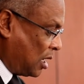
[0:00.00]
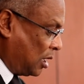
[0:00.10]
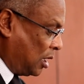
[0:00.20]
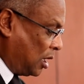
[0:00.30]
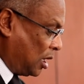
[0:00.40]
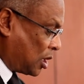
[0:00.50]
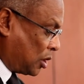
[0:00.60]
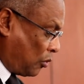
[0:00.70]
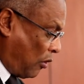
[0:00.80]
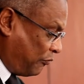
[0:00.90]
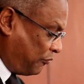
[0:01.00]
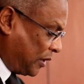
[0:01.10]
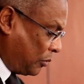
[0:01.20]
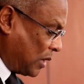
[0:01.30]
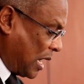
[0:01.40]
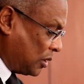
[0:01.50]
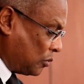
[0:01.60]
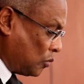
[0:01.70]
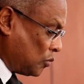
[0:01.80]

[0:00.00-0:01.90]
e reconfigurando